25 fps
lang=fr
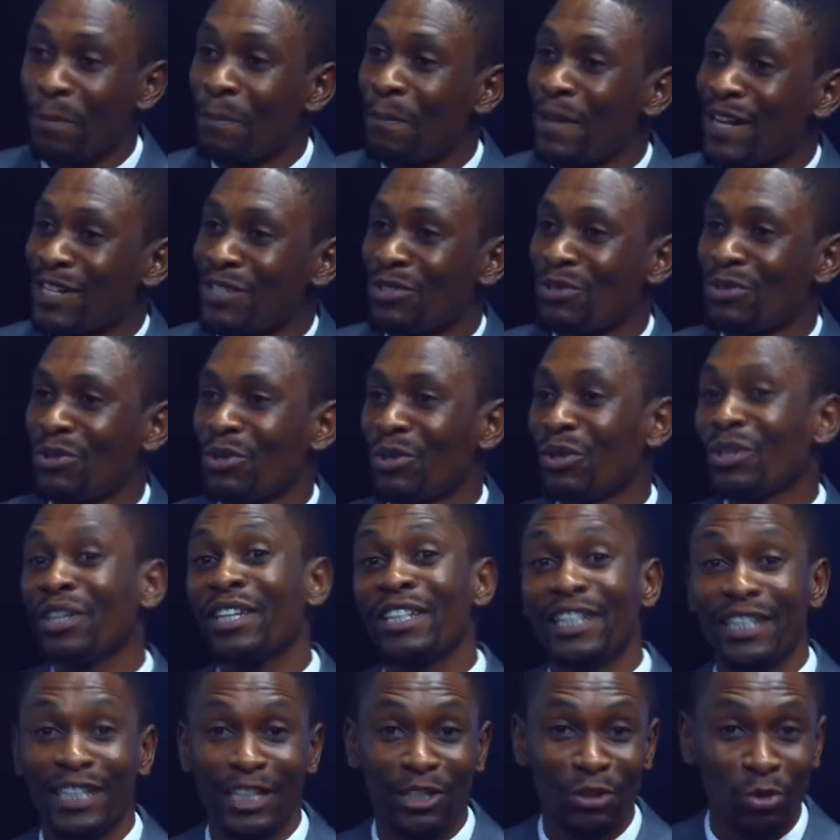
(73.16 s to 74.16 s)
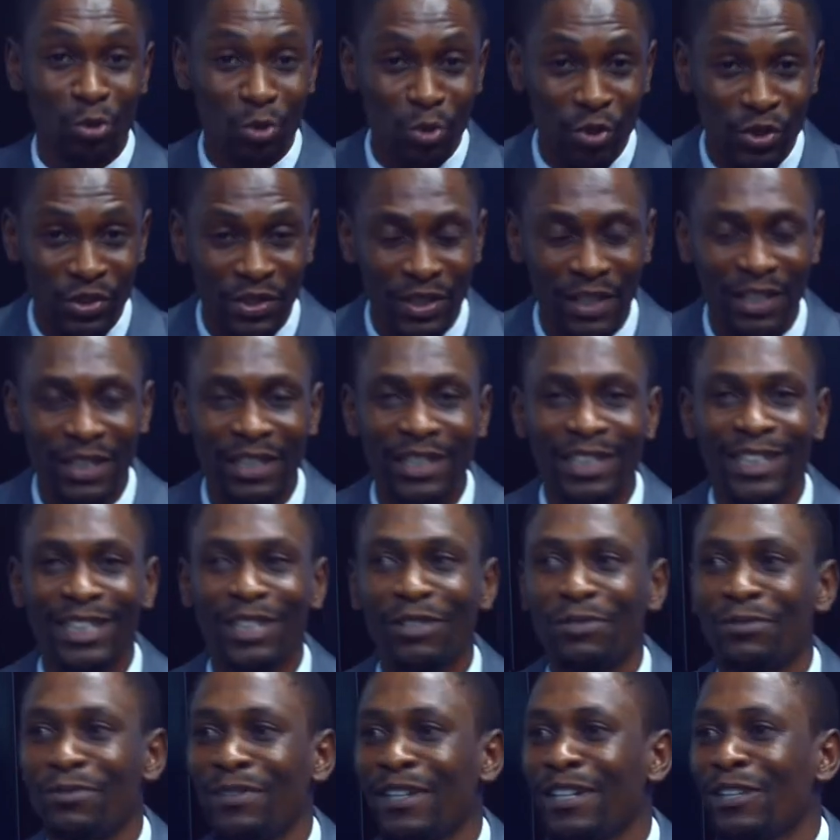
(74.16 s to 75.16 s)
pasteur, il est aussi
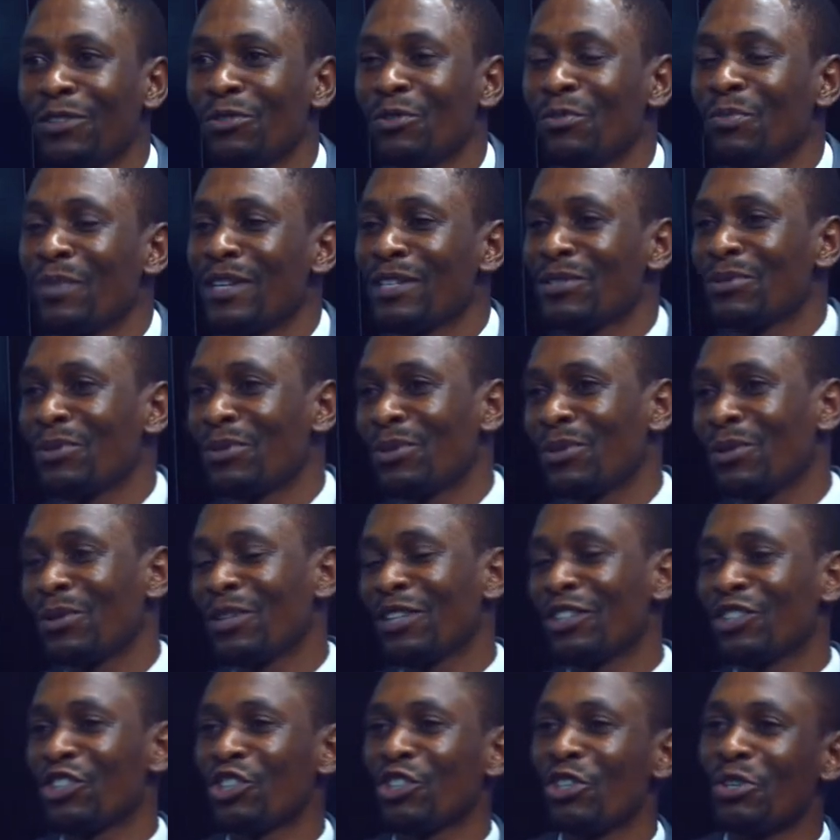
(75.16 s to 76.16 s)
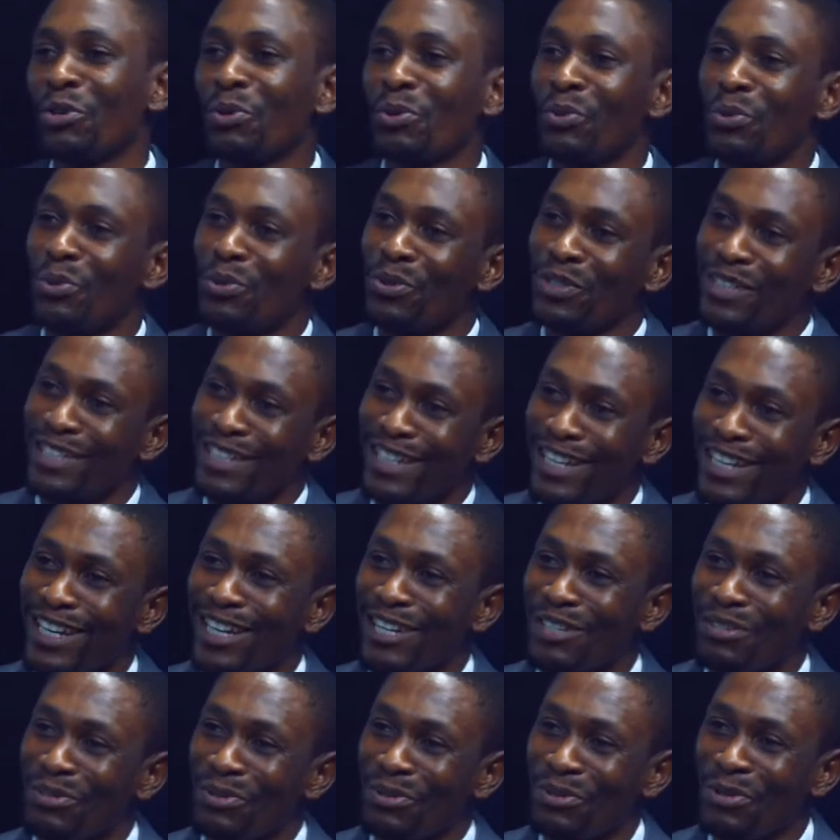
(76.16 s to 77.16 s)
écrivain, le pasteur Jean-Claude
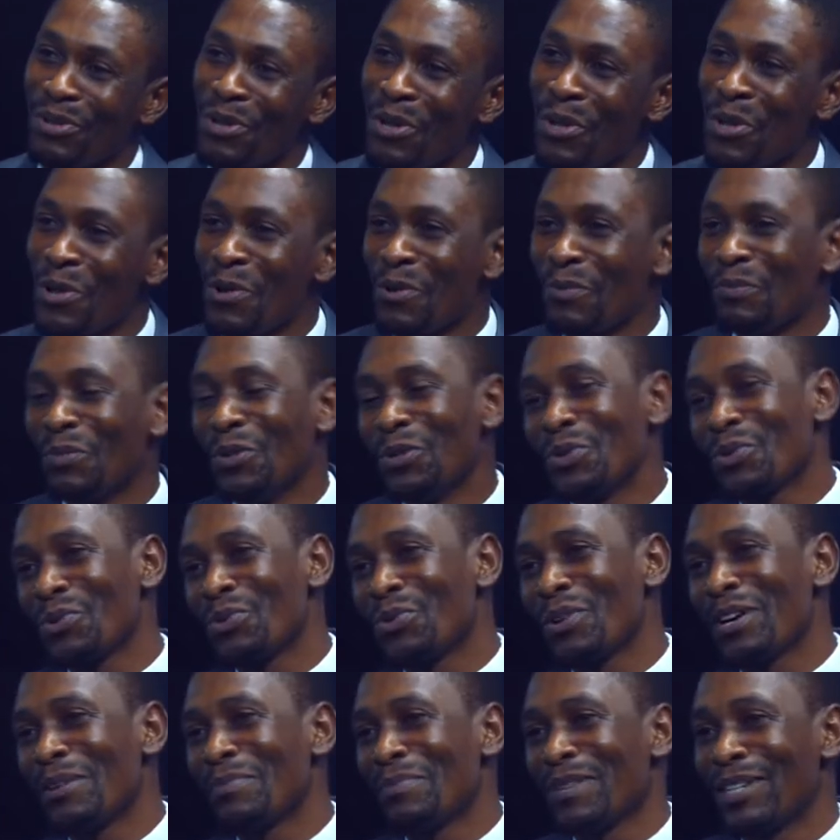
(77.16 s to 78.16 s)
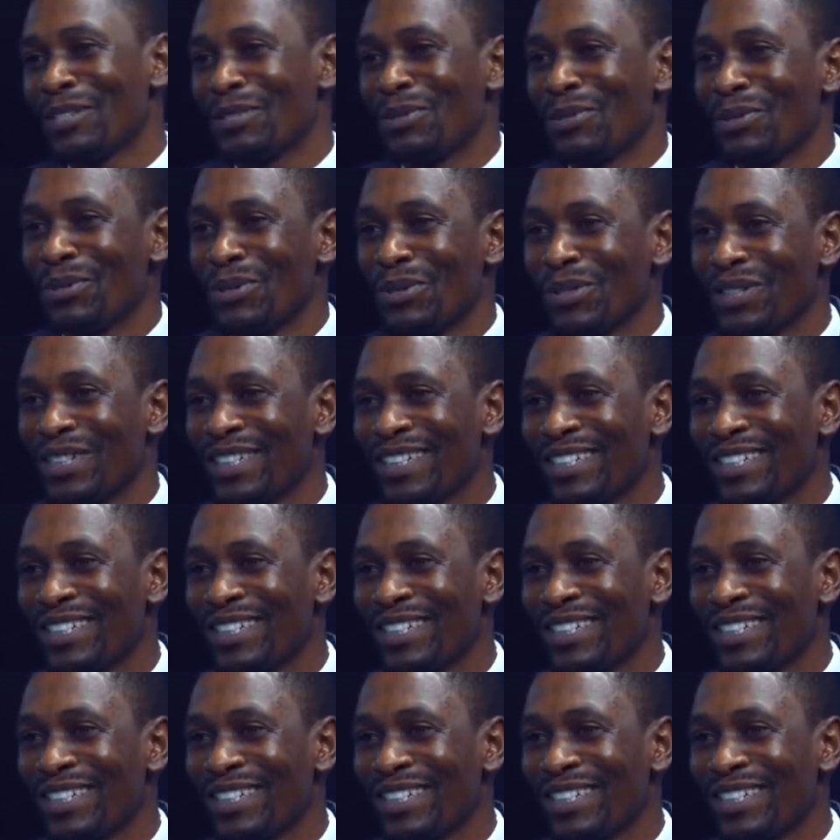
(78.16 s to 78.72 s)
Nagano. Bonsoir, pasteur.